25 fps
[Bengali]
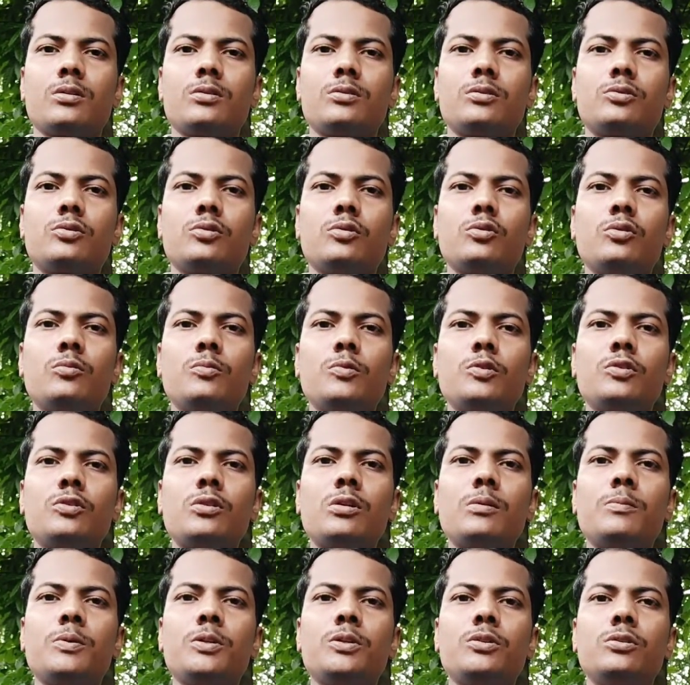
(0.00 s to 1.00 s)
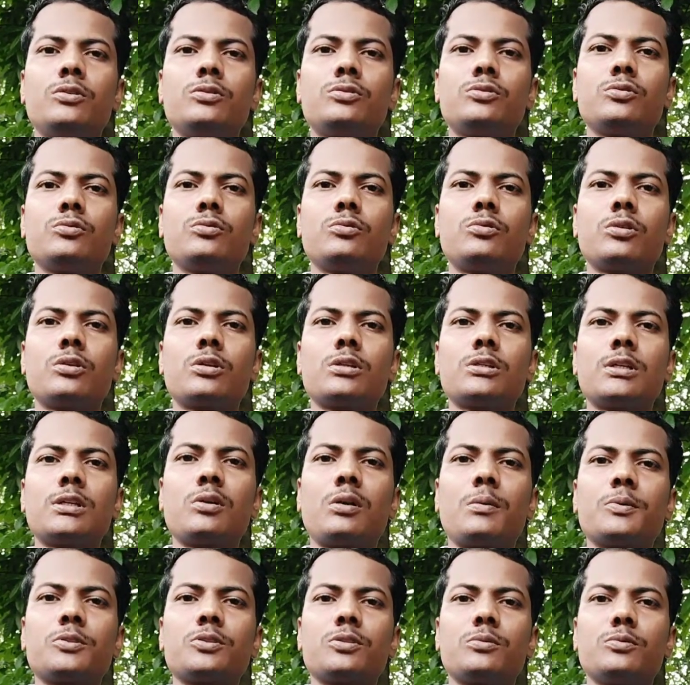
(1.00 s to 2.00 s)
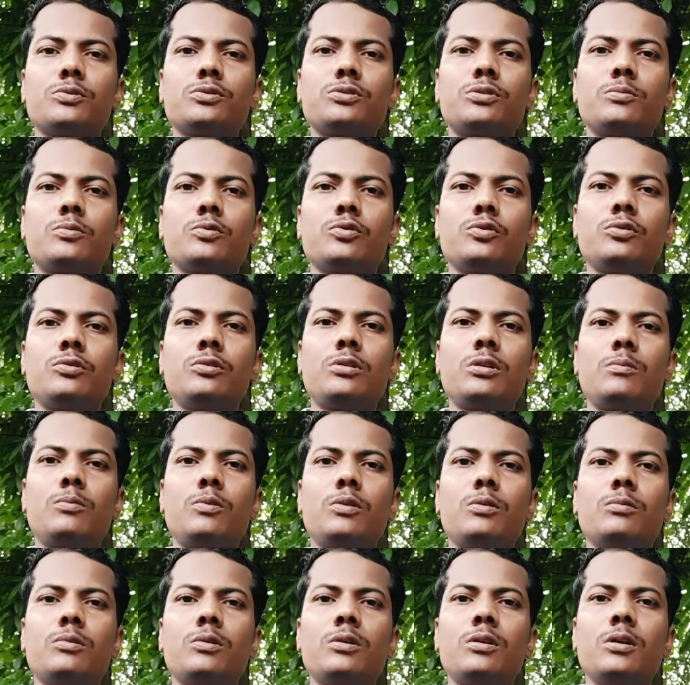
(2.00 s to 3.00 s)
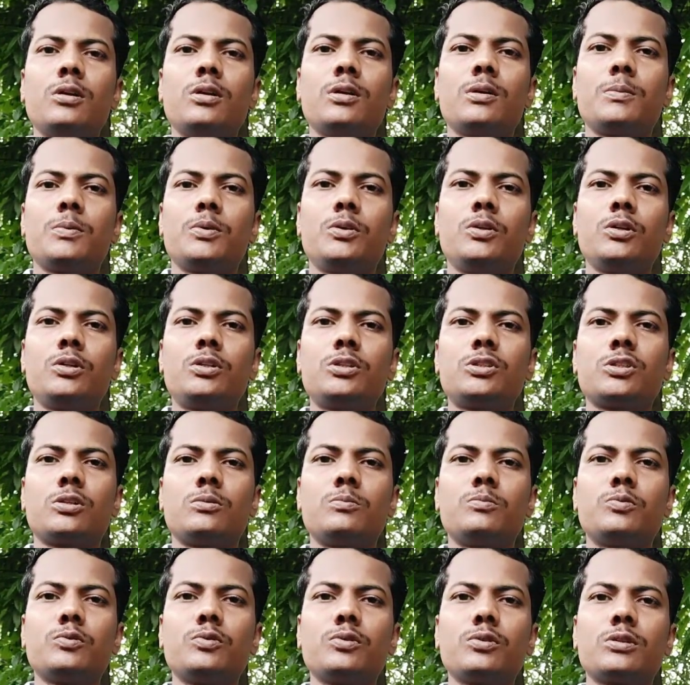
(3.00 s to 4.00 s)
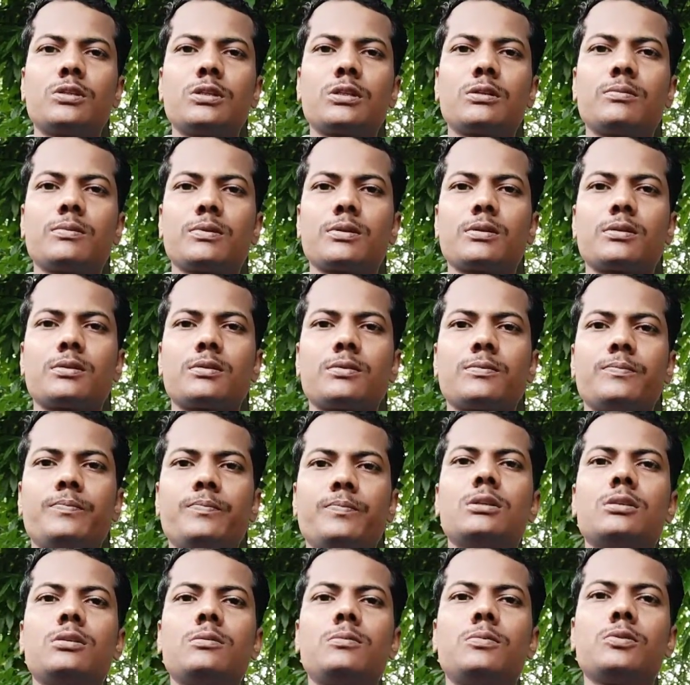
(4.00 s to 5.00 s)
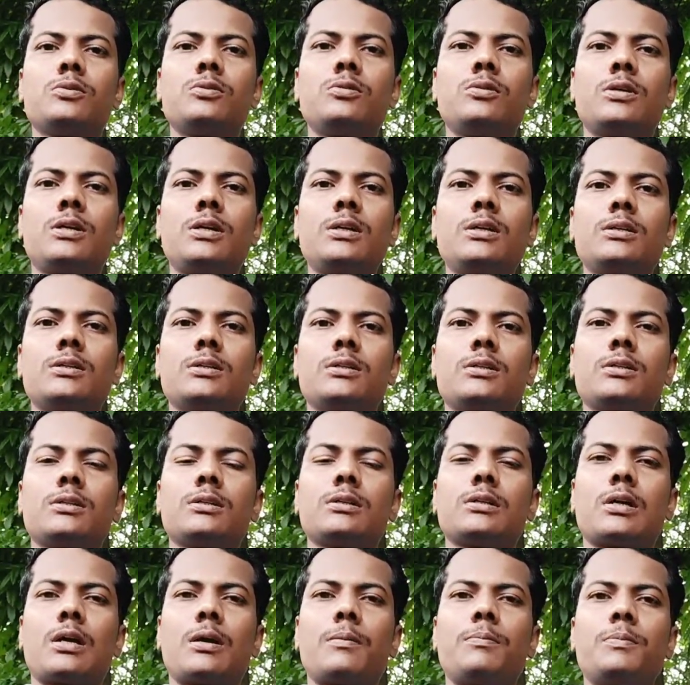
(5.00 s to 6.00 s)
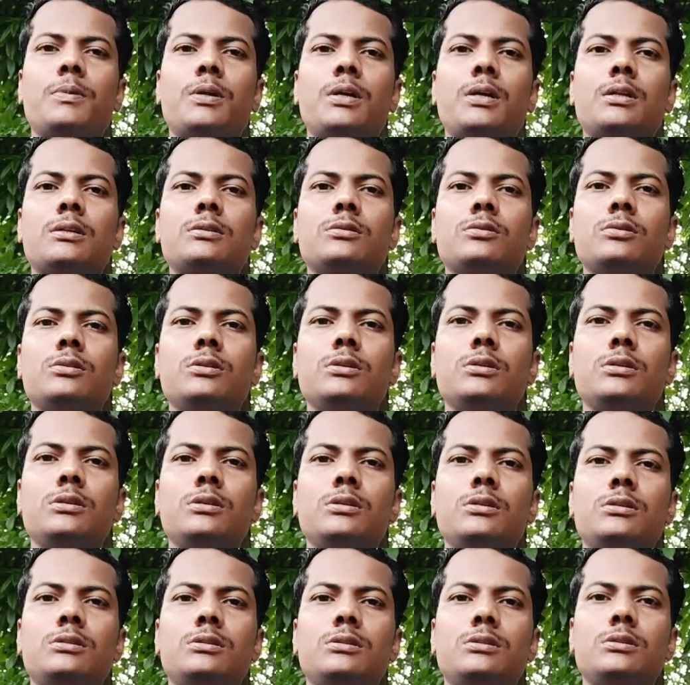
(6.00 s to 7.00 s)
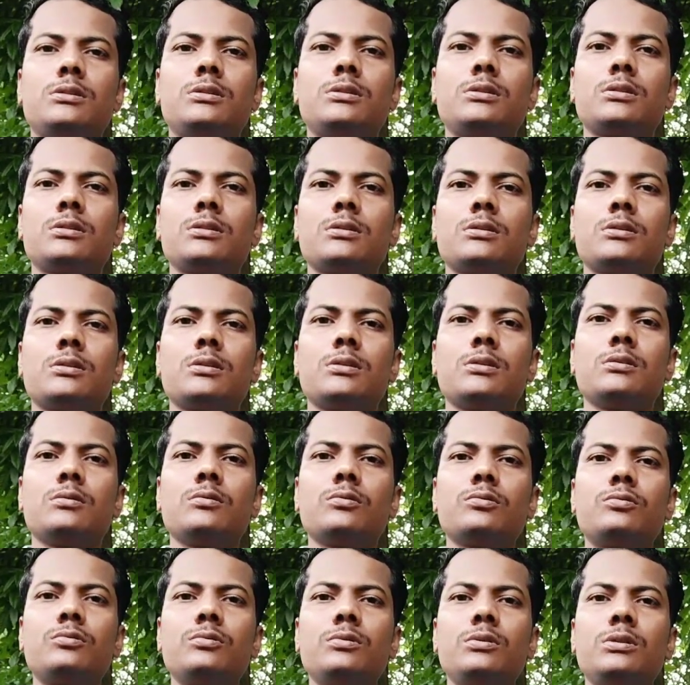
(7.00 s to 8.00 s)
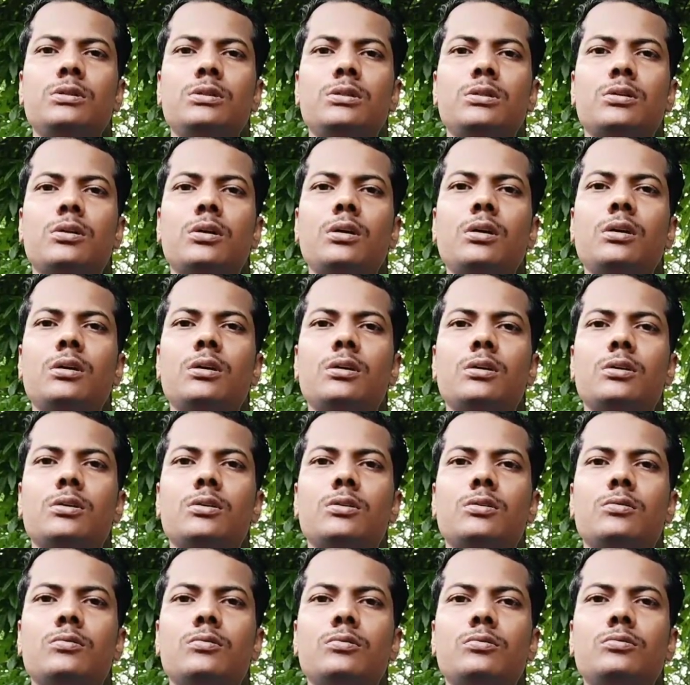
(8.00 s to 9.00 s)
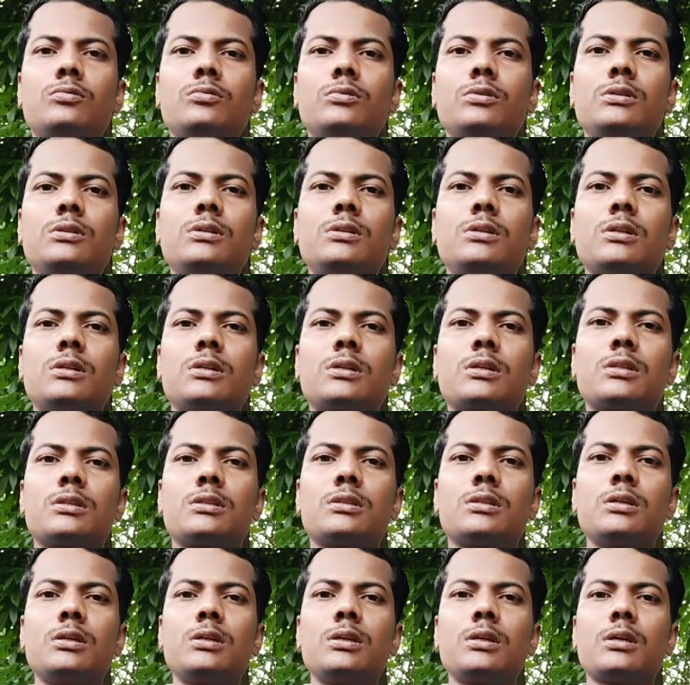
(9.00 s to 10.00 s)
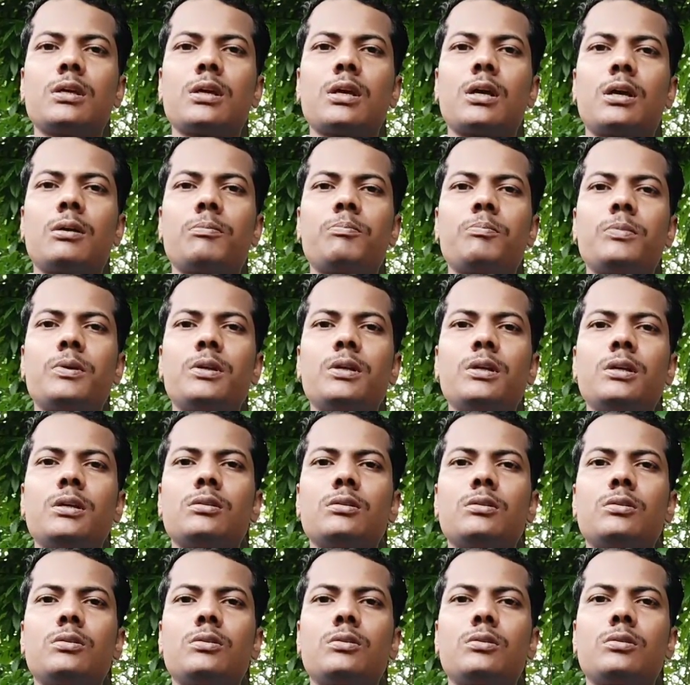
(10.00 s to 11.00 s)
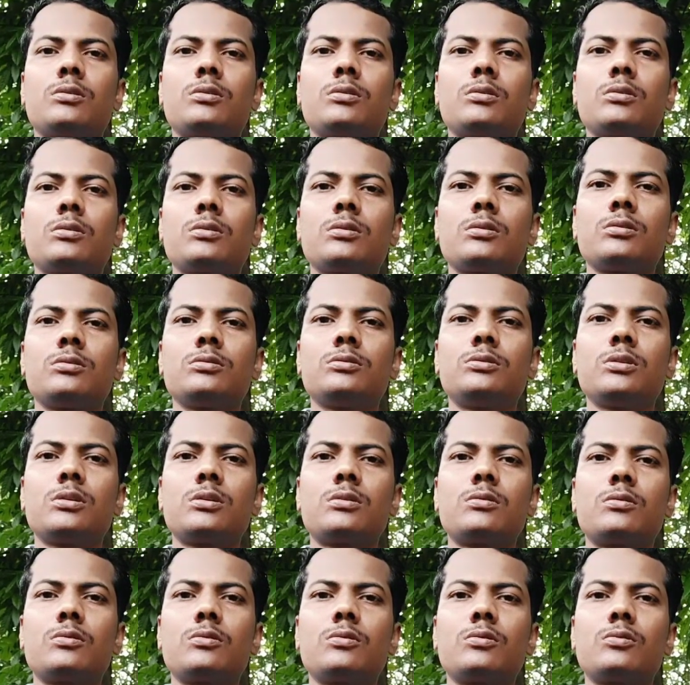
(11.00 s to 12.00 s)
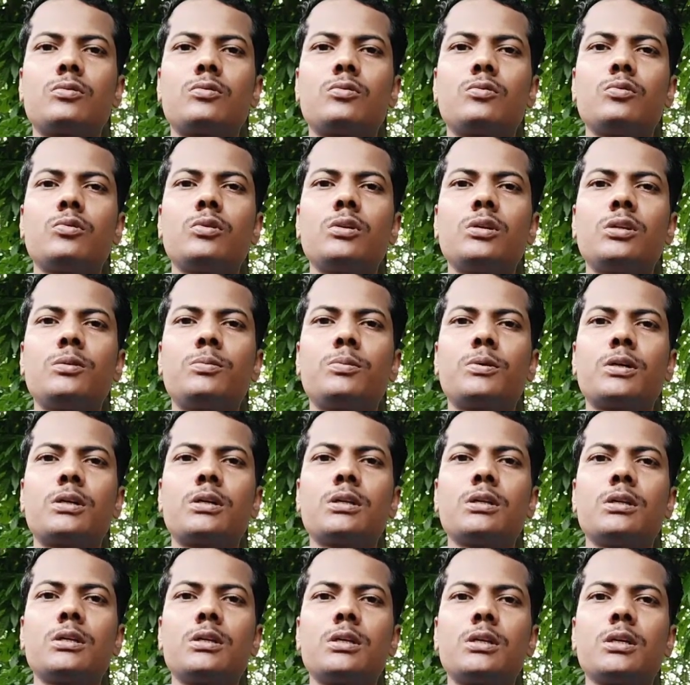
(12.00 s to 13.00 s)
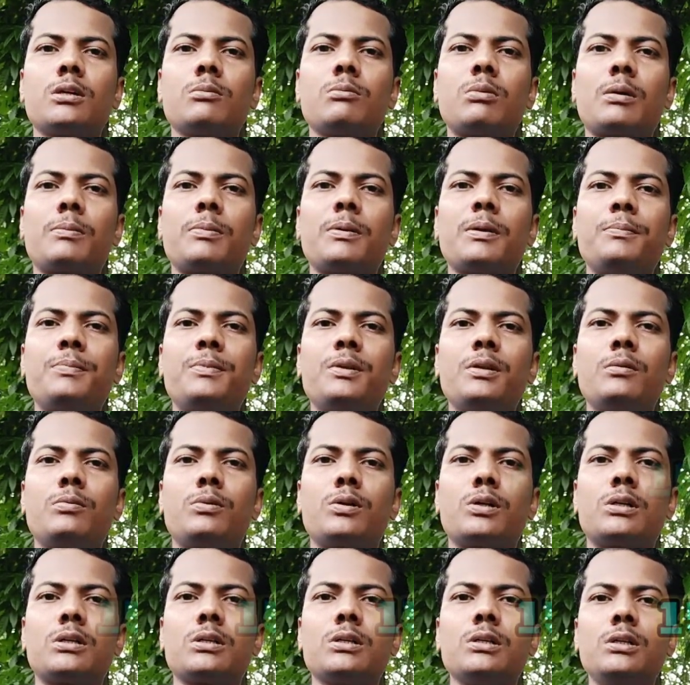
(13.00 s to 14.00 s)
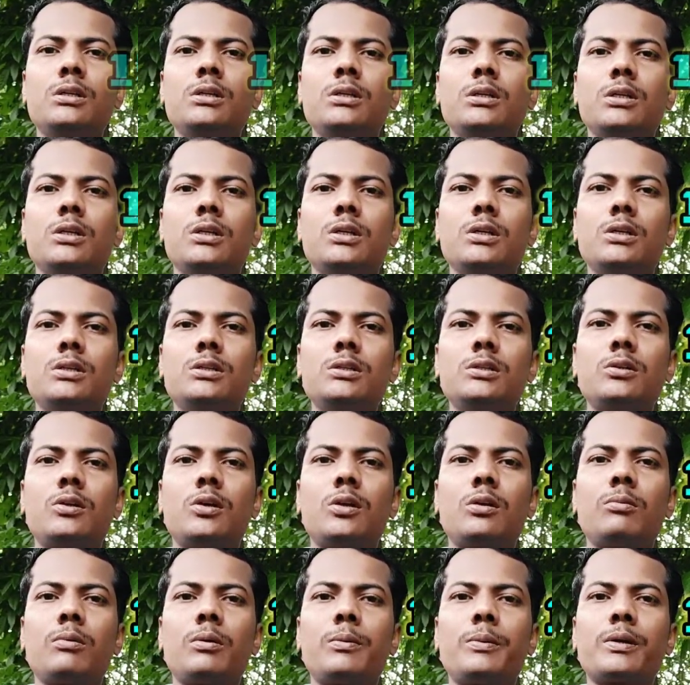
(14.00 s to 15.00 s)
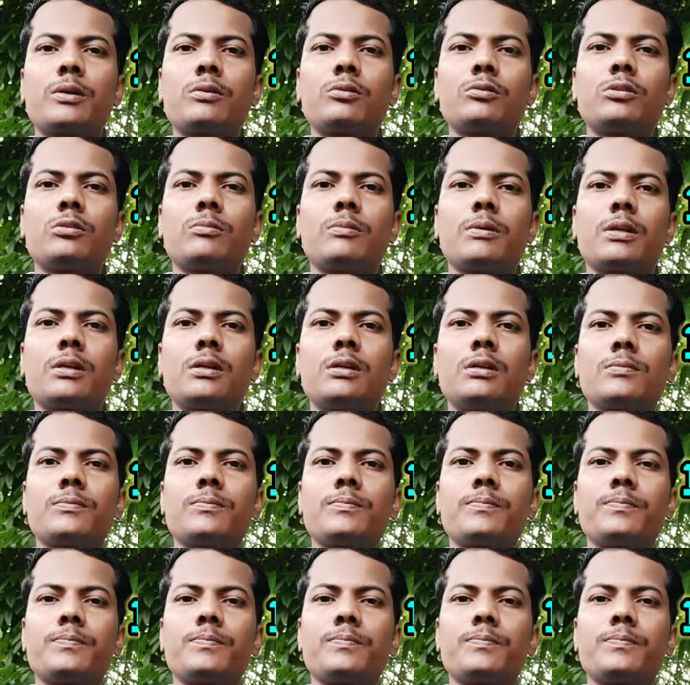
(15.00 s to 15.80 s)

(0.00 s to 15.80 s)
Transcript: তো চলুন বন্ধুরা ভিডিওটি শুরু করা যাক আমার সমস্ত বন্ধুদের বলবো ভিডিওটি সম্পূর্ণ দেখবেন তো বন্ধুরা আপনার যদি নতুন ইঞ্জিন হয় নতুন ইঞ্জিনের ক্ষেত্রে আপনি যে কোনো টোয়েন্টি ফর্টি কিংবা ফিফটিন ফর্টি ইঞ্জিন অয়েল ব্যবহার করতে পারেন